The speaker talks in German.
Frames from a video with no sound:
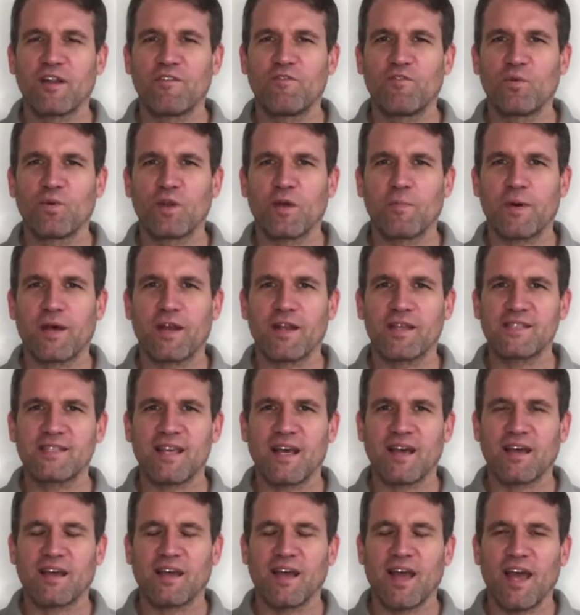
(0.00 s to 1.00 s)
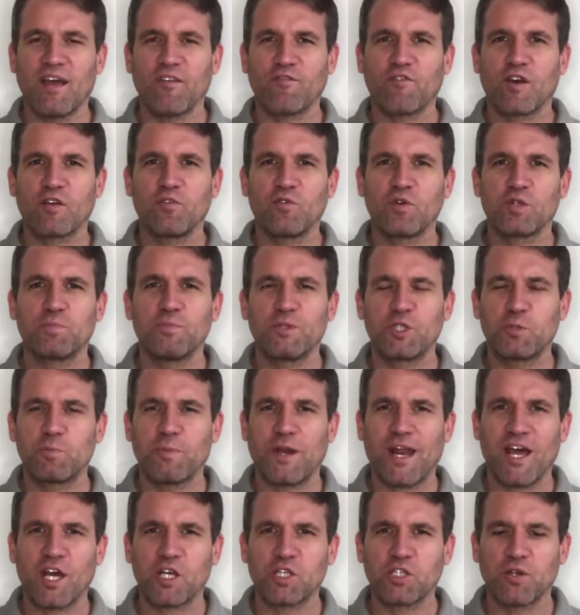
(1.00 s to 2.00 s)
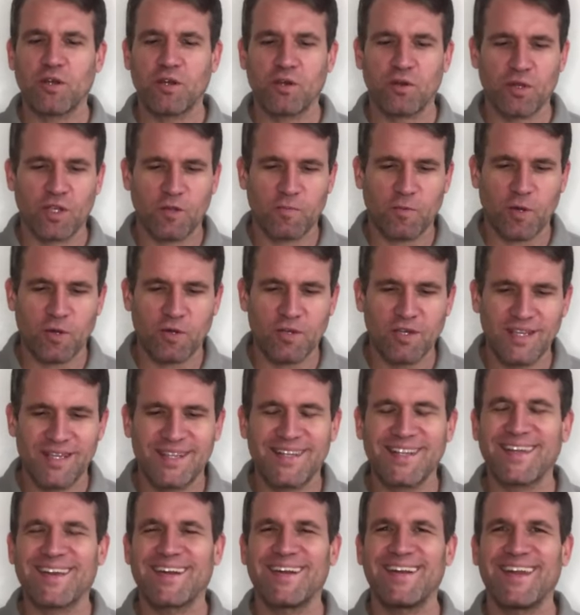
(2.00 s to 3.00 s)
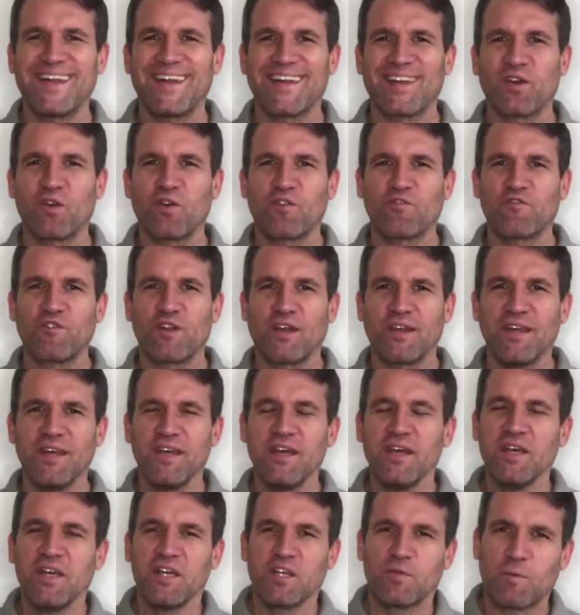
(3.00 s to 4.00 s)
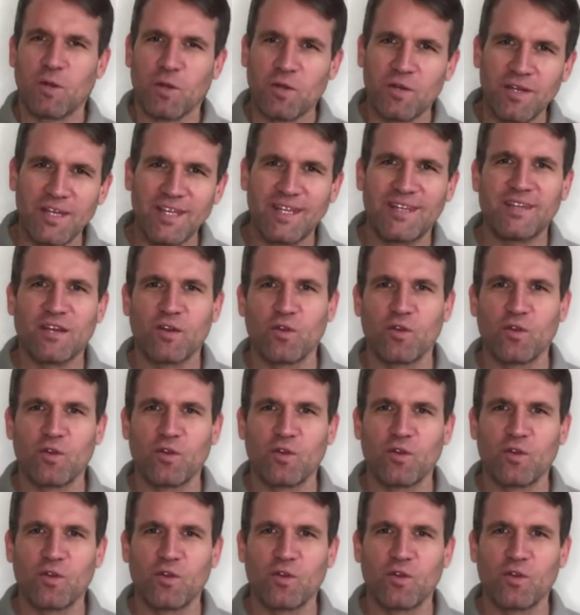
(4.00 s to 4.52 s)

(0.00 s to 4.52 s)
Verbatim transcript: eine wunderbare Sache. Einfach nur mit Sprachsteuerung. Ich brauche nicht den Kalender öffnen. Ich brauche nicht